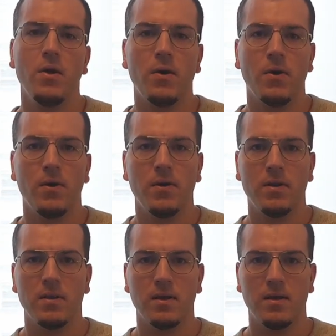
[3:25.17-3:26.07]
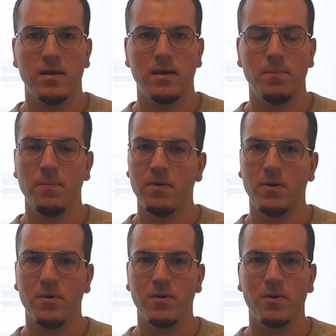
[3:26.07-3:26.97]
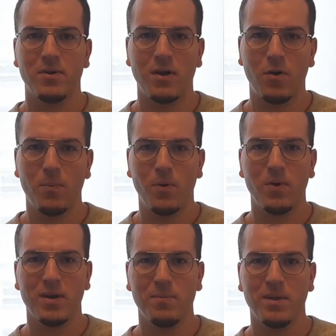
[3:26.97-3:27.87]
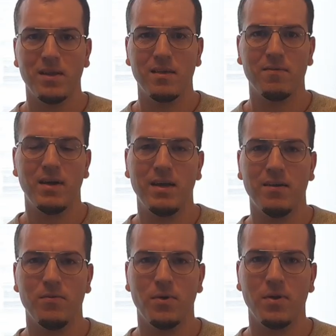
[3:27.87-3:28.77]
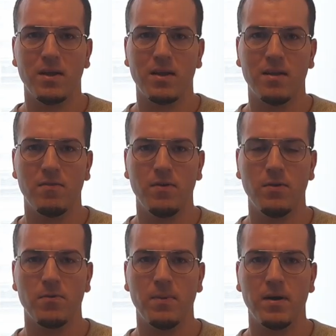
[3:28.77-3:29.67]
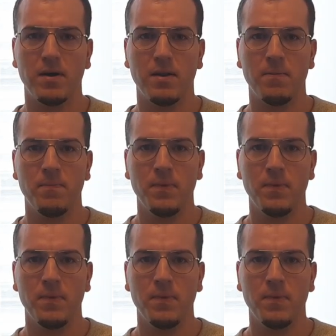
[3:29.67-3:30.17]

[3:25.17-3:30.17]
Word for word: und äh, gebt mir auch noch einen Daumen hoch, damit ich weiter für euch gratis Videos machen kann.